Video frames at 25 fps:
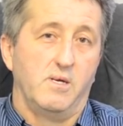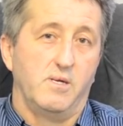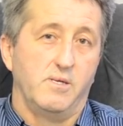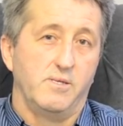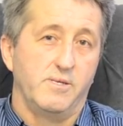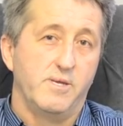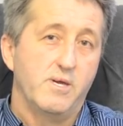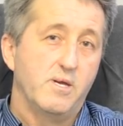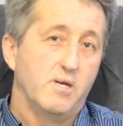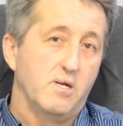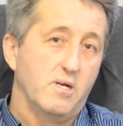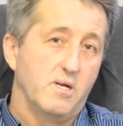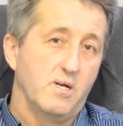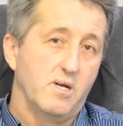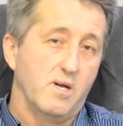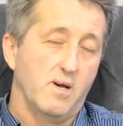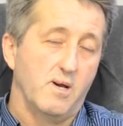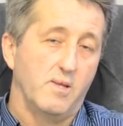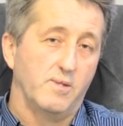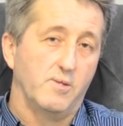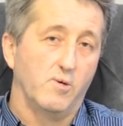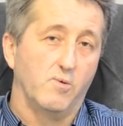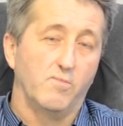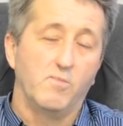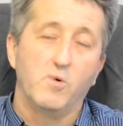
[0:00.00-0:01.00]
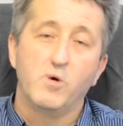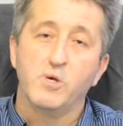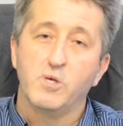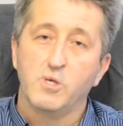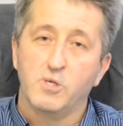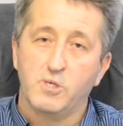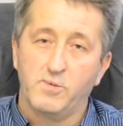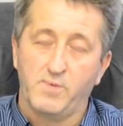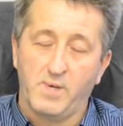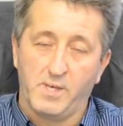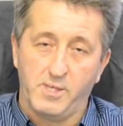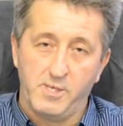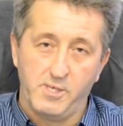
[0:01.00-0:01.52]
Niech to moje
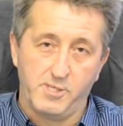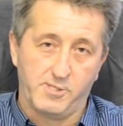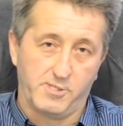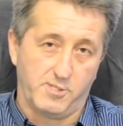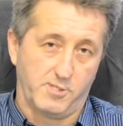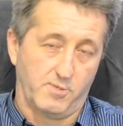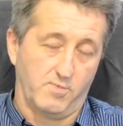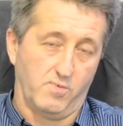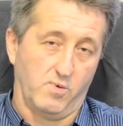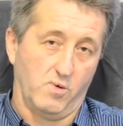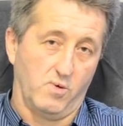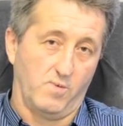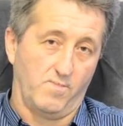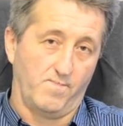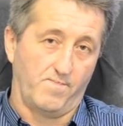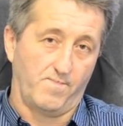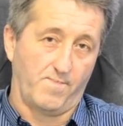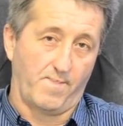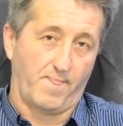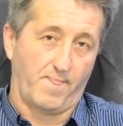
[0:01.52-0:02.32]
świadectwo